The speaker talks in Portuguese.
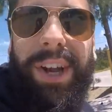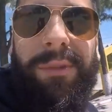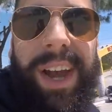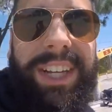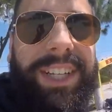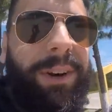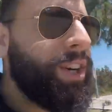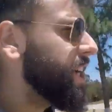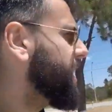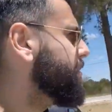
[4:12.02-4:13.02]
Finalmente, então,
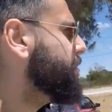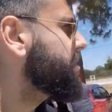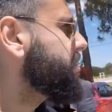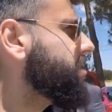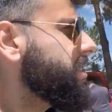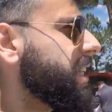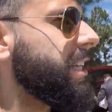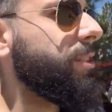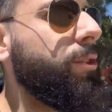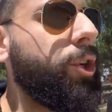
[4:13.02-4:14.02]
chegamos
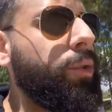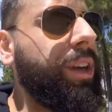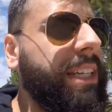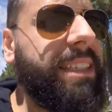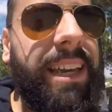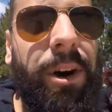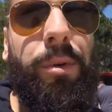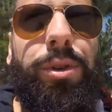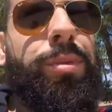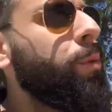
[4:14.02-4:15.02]
no Chuí. Esse aqui é o
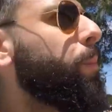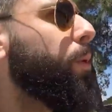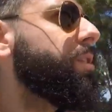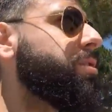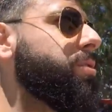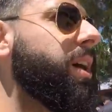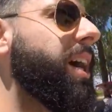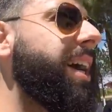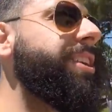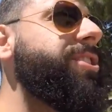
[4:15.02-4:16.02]
último posto
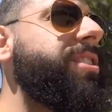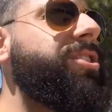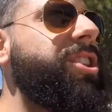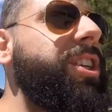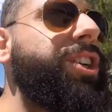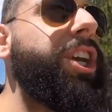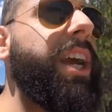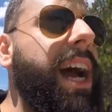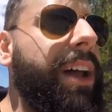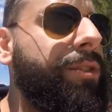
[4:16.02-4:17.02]
antes de
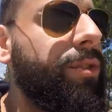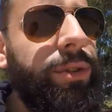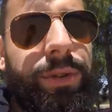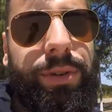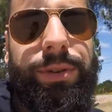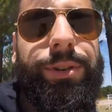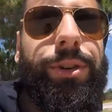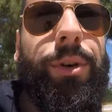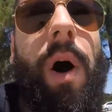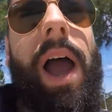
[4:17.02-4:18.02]
chegar no, no
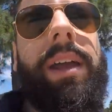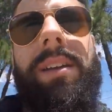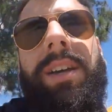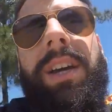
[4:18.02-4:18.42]
Uruguai.